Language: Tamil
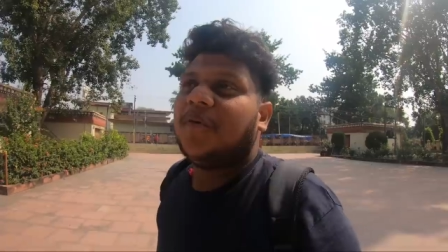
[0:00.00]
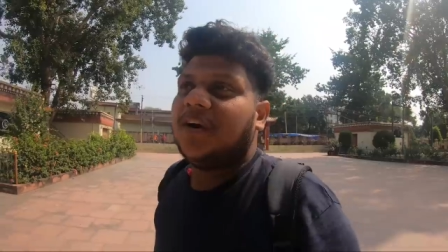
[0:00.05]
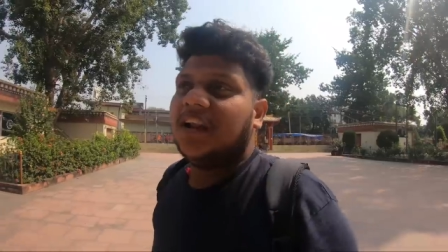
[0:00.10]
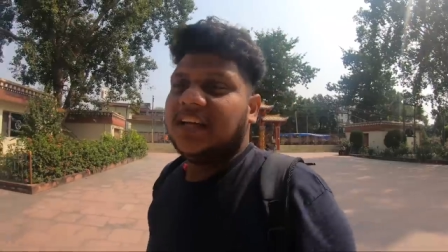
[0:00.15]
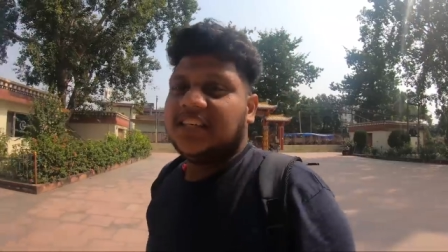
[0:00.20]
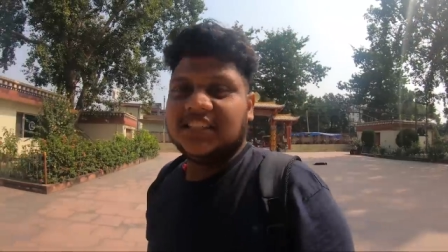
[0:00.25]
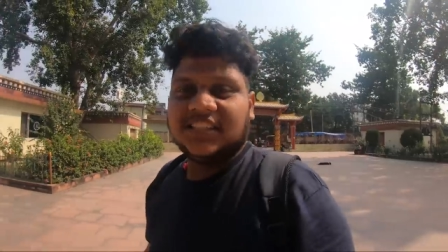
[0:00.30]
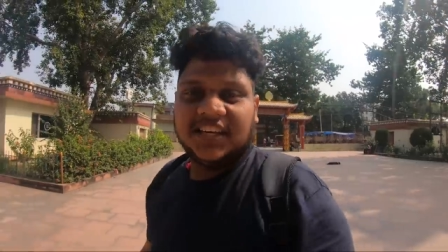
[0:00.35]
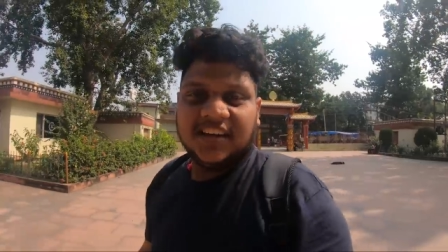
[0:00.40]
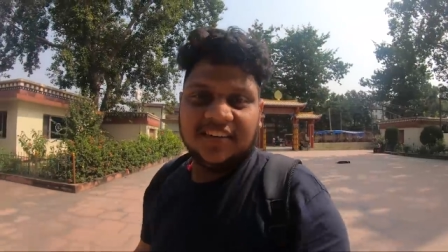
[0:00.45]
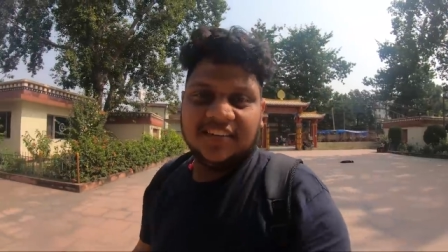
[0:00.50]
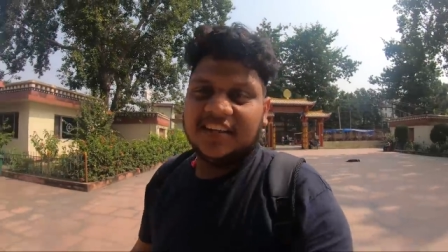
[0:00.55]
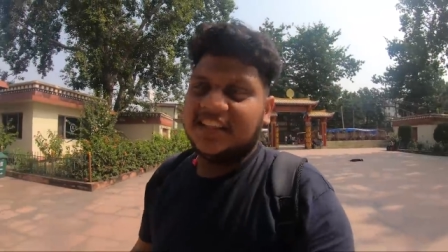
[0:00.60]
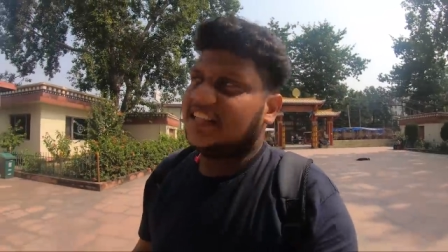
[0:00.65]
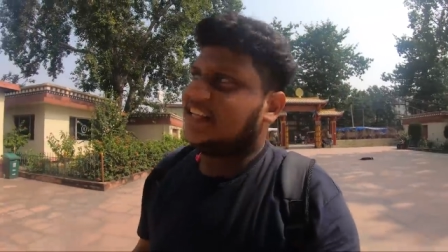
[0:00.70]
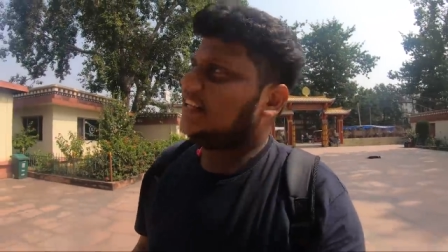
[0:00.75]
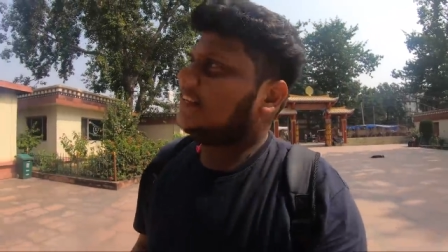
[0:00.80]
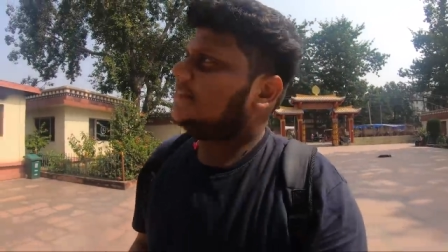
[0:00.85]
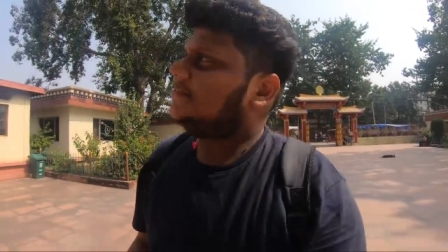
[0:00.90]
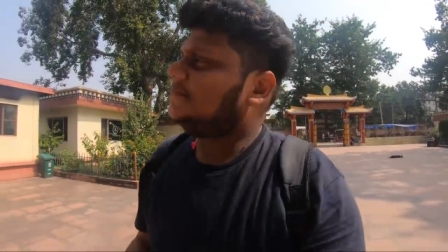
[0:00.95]
மொனாஸ்ட்ரி
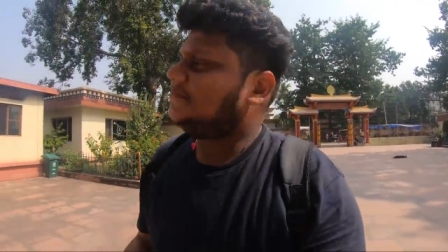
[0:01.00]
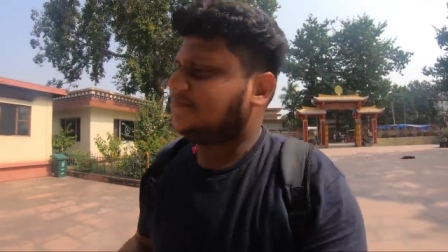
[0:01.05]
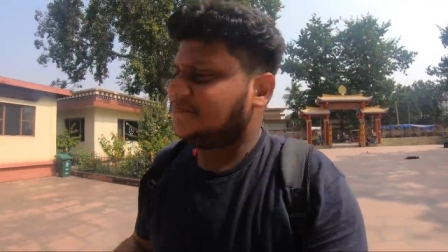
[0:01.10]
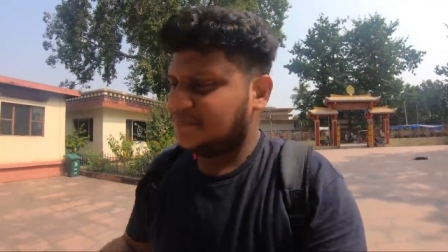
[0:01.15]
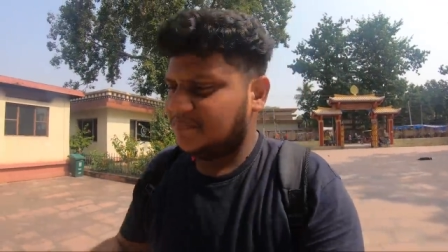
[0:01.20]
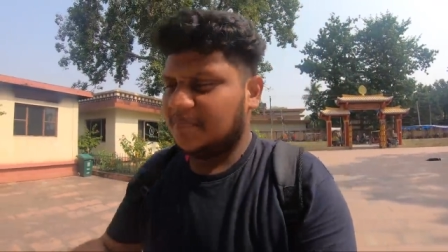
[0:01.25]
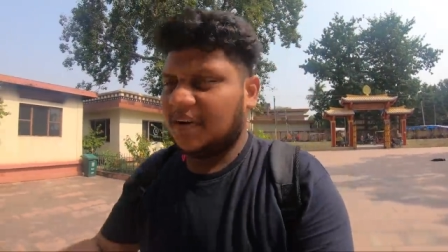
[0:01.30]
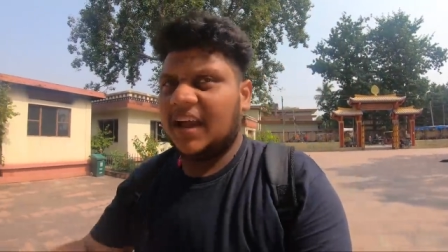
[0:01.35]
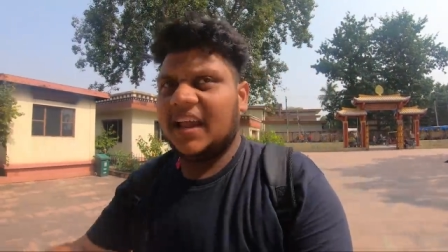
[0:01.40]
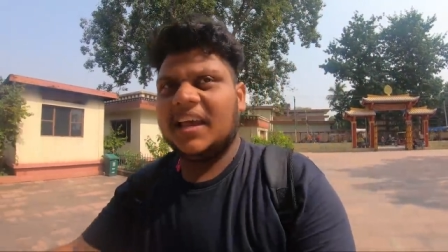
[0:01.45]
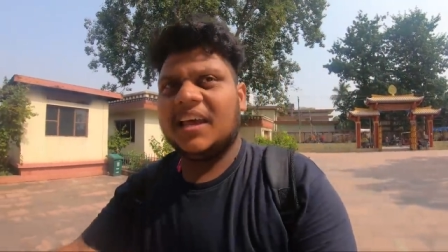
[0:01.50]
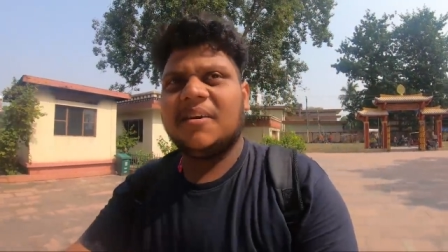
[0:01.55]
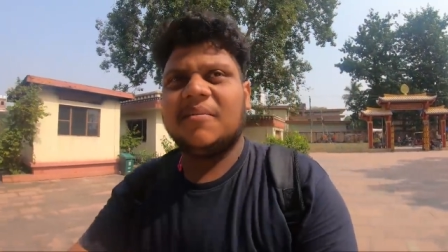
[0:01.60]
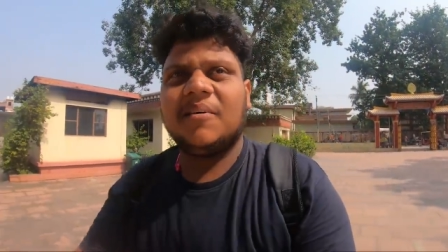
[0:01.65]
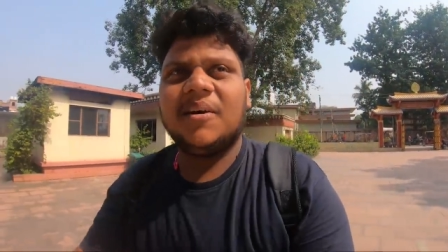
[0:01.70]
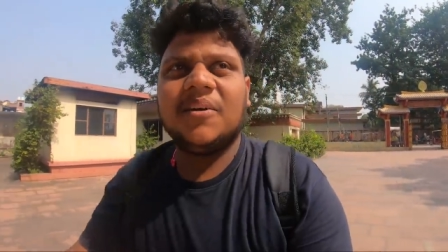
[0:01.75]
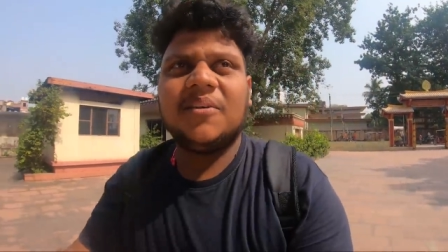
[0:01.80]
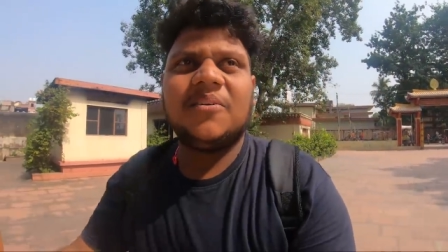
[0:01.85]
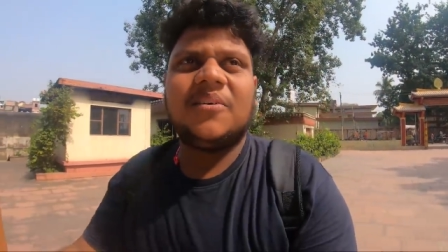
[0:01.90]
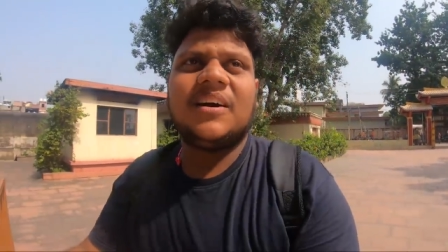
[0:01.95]
வந்து
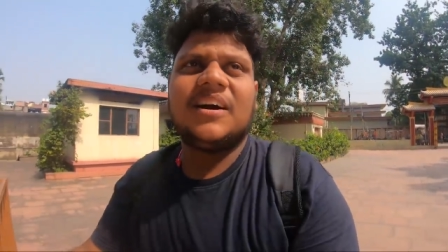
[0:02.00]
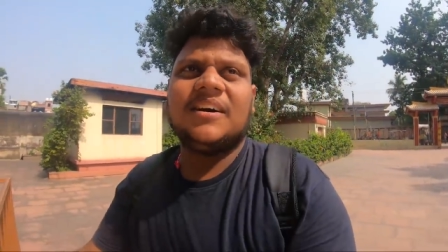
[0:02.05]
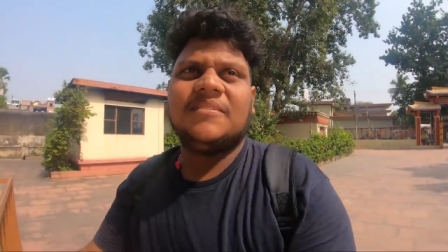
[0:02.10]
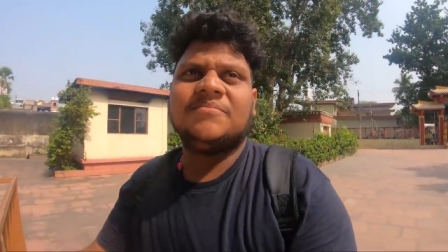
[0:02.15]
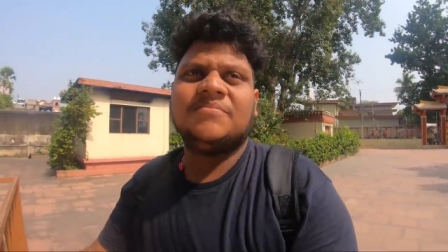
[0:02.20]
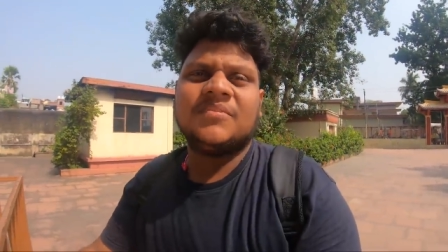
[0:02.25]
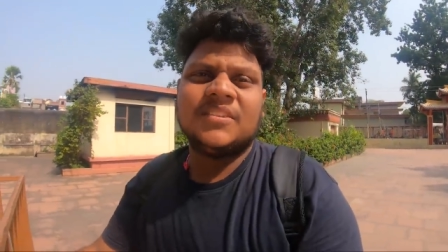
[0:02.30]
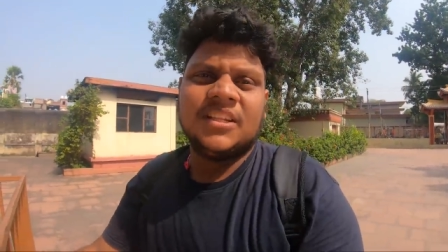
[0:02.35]
பயங்கரமாக இருக்குங்க